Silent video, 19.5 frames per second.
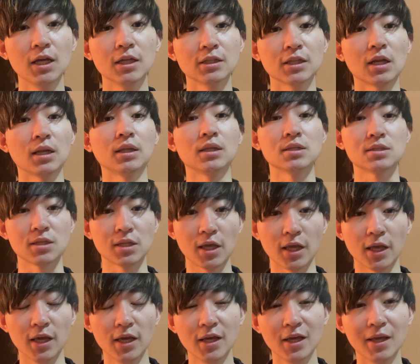ただです
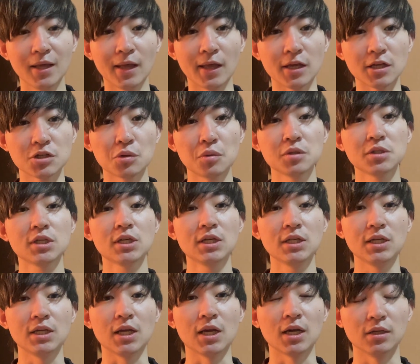ね、えー、正直
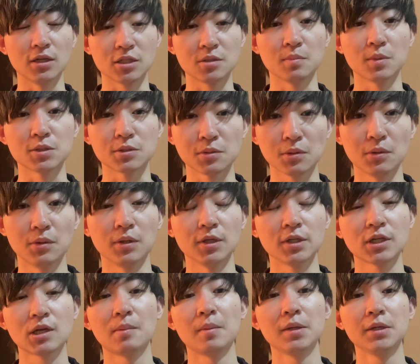に話しますと、
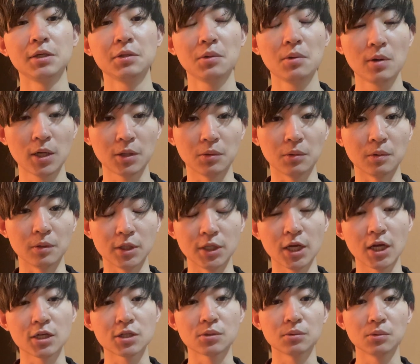ヒカマに動画の
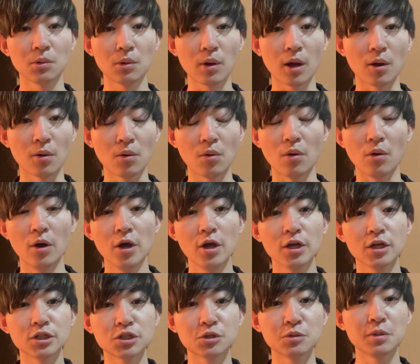リアクション動画を、
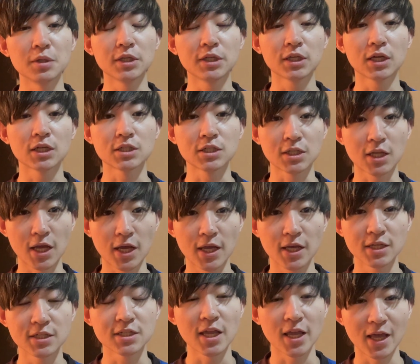収益化し
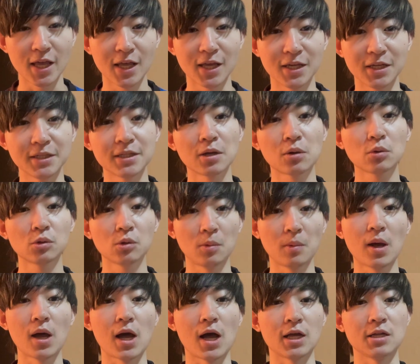た、していたこと
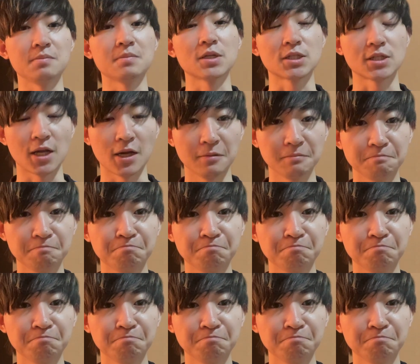はありました。